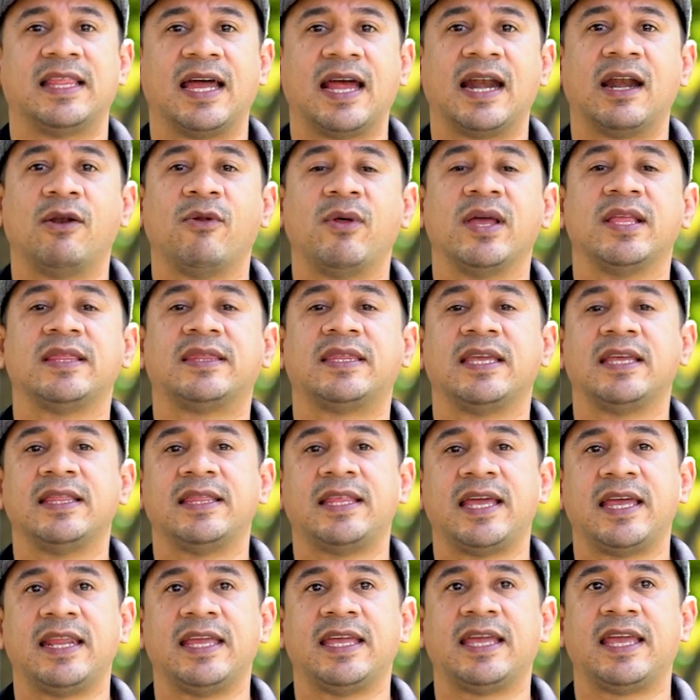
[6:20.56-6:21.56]
darlo a
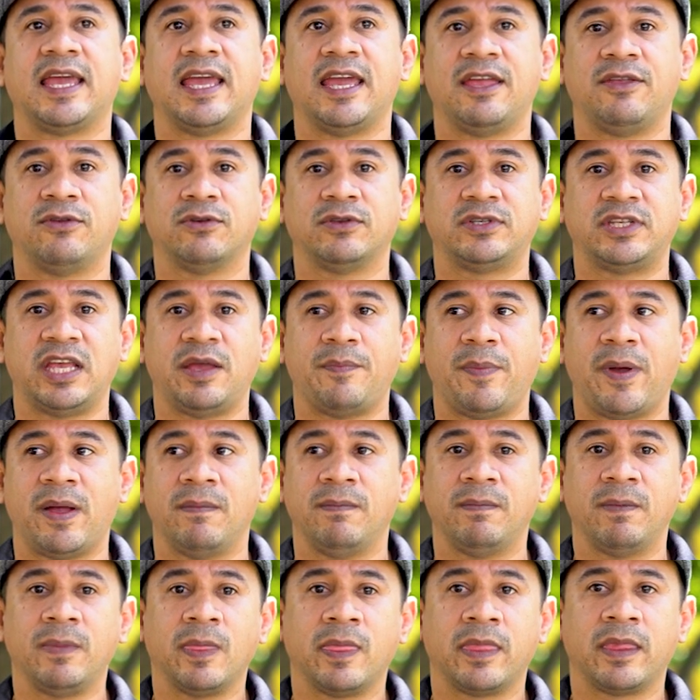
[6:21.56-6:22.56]
entender y que ellos
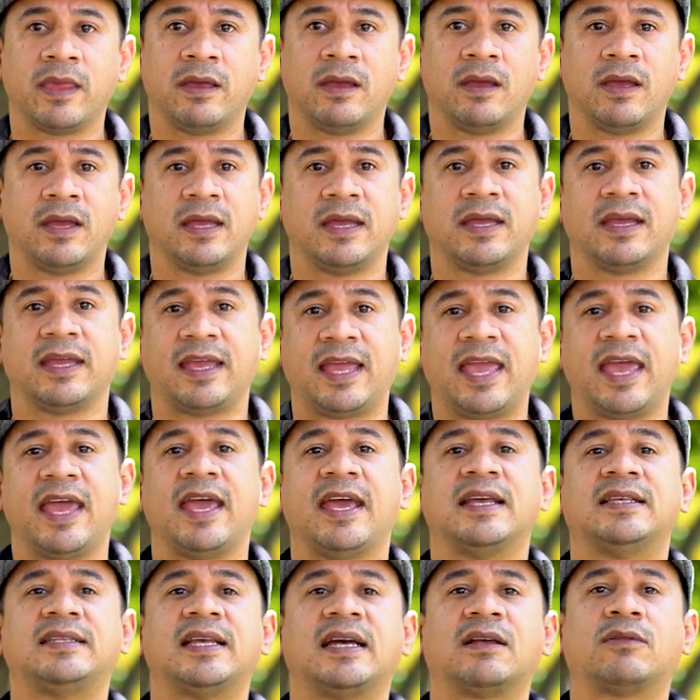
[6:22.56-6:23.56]
sepan
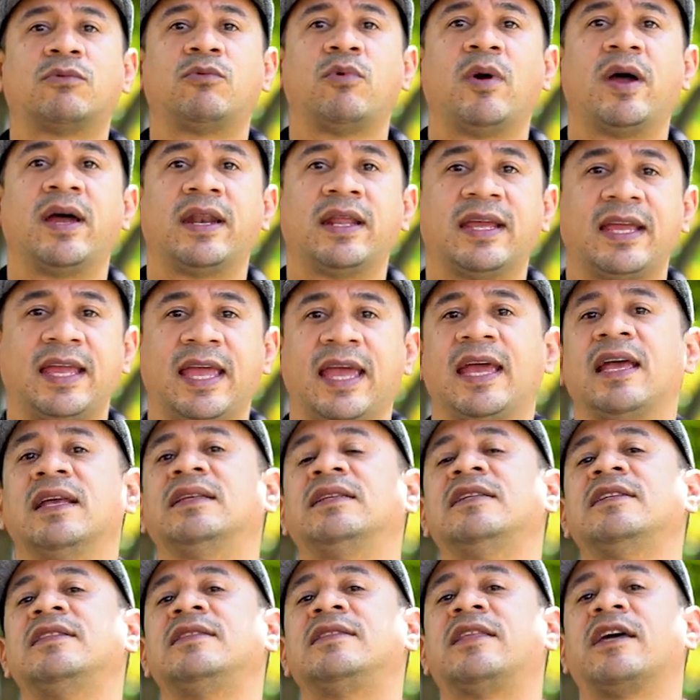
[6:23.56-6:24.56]
qué es actuar, qué
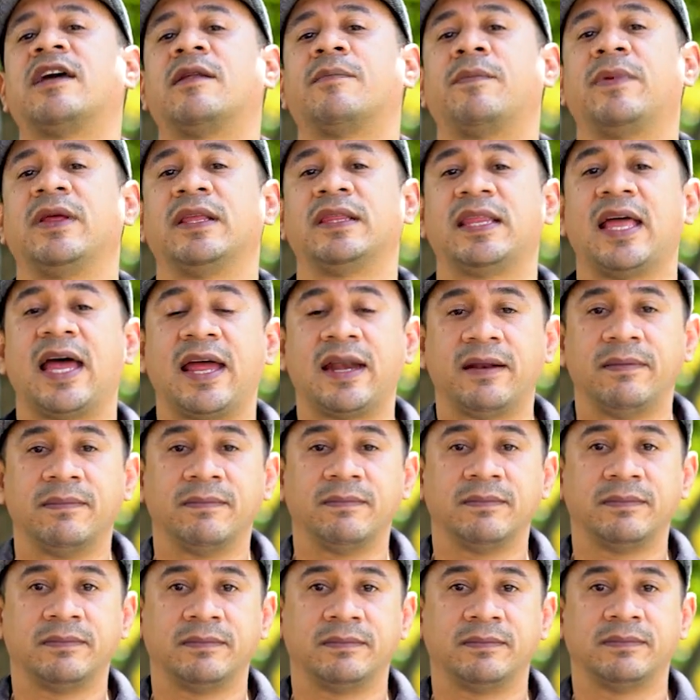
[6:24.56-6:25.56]
es interpretar
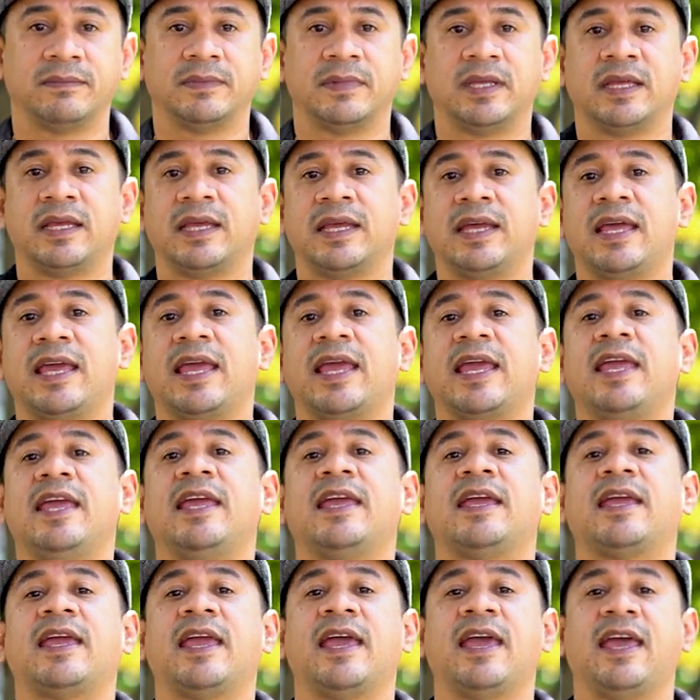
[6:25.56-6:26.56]

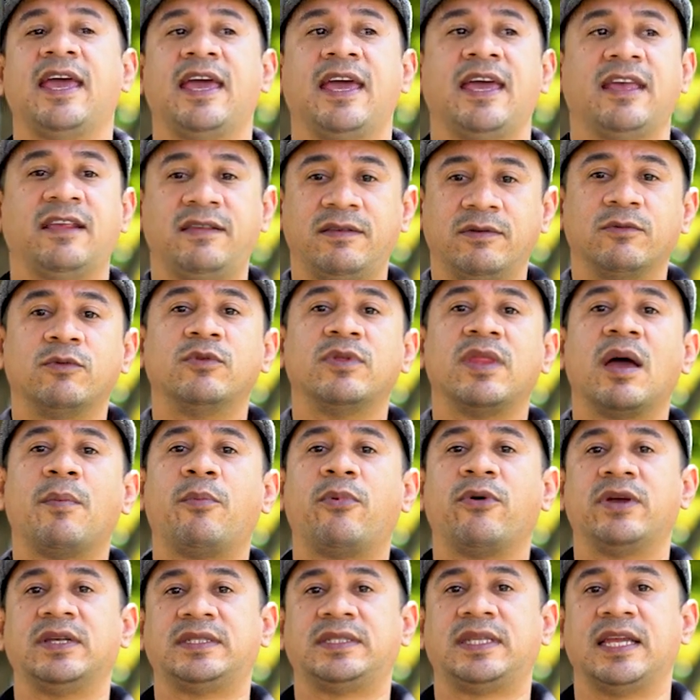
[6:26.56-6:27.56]
y qué es una
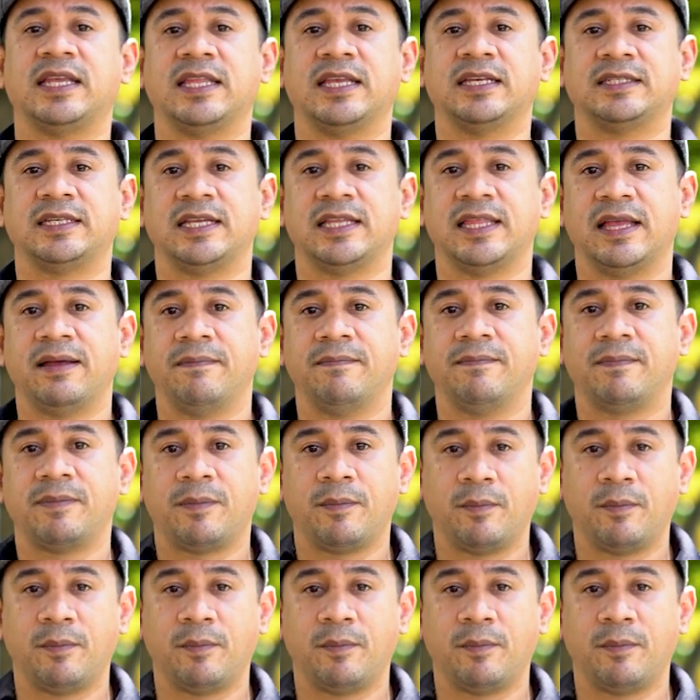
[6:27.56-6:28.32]
puesta en escena.